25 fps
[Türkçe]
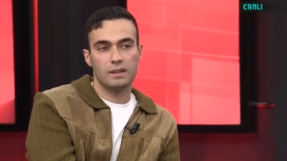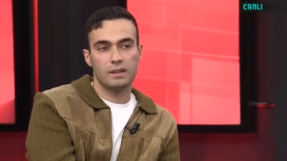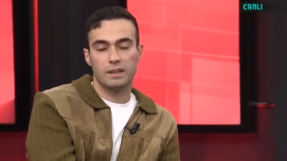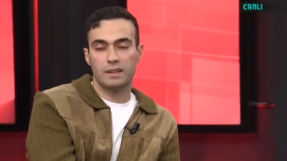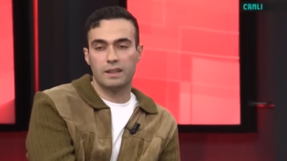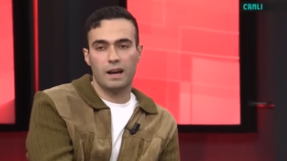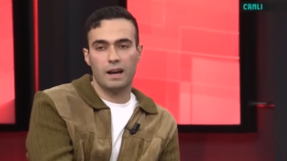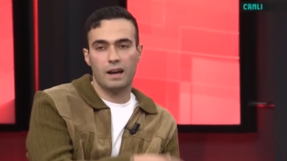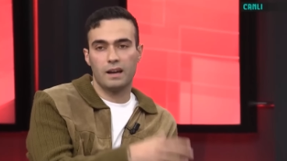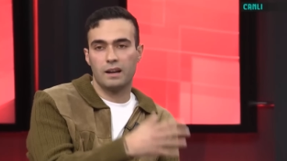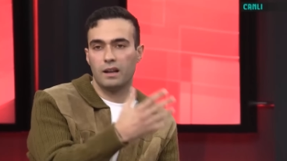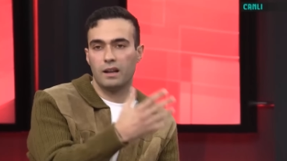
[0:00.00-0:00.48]
Ya
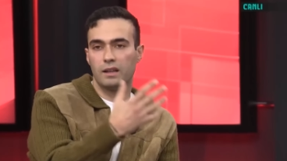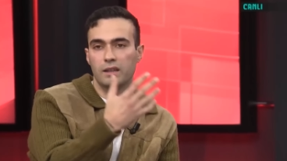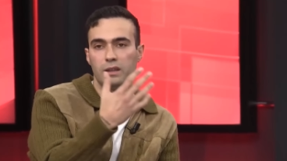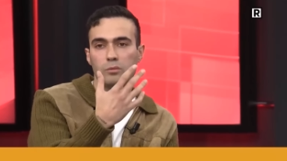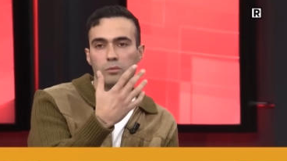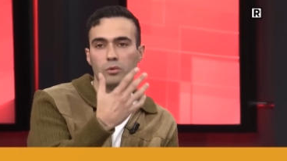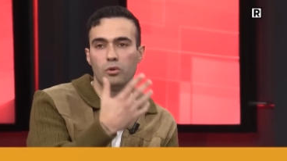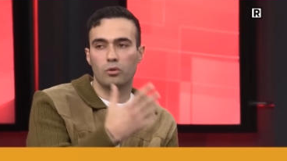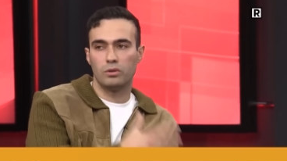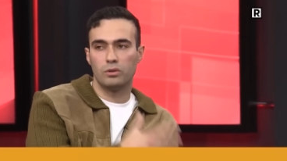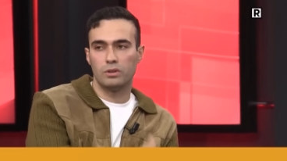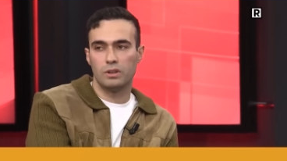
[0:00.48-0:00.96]
da
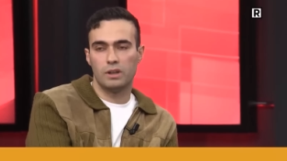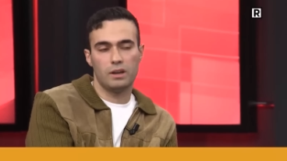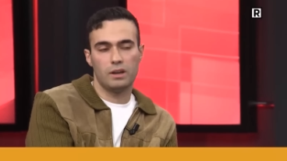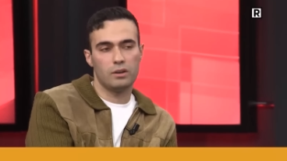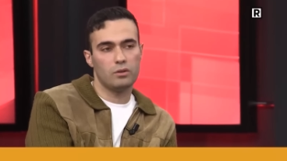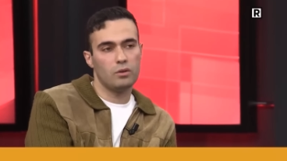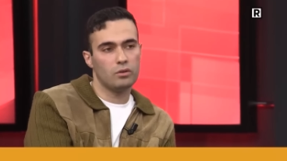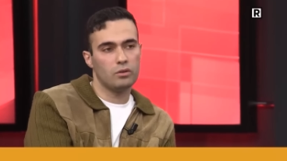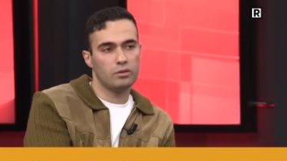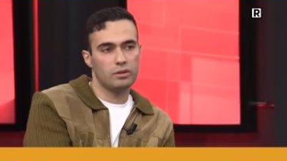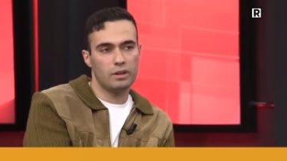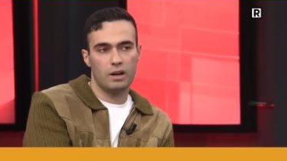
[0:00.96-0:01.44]
herhangi bir olaya
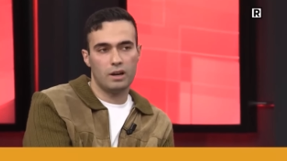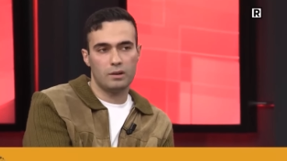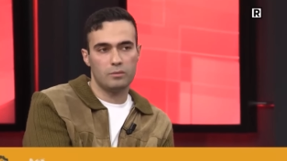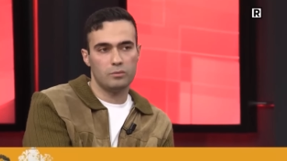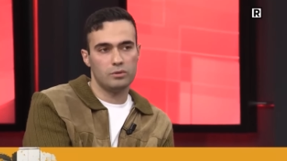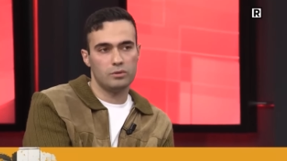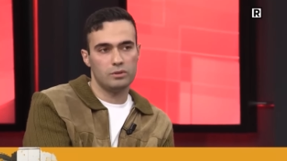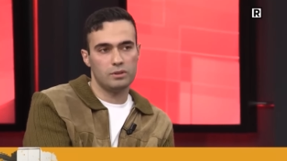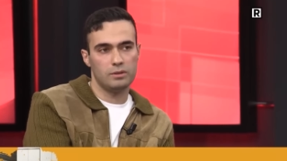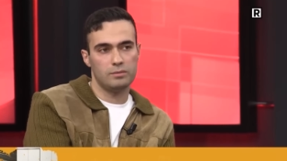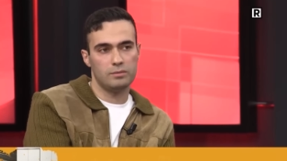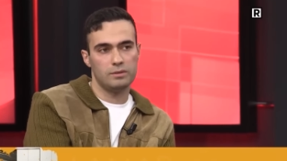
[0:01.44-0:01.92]
gönderme
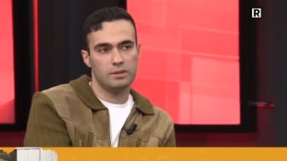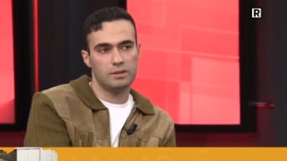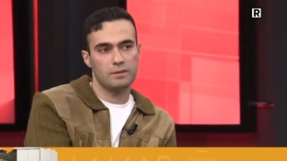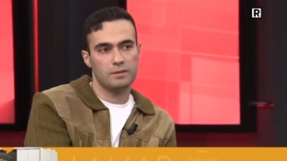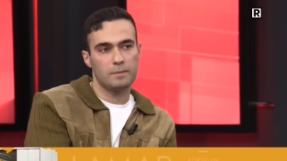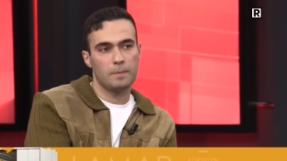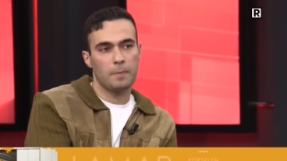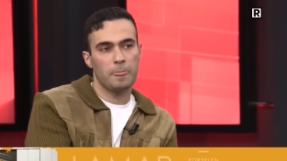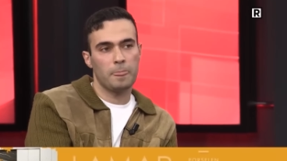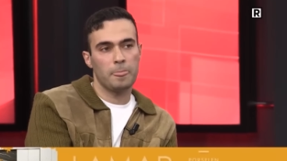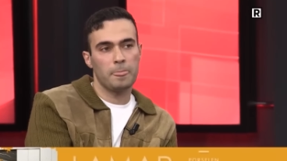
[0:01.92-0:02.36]
olabilir.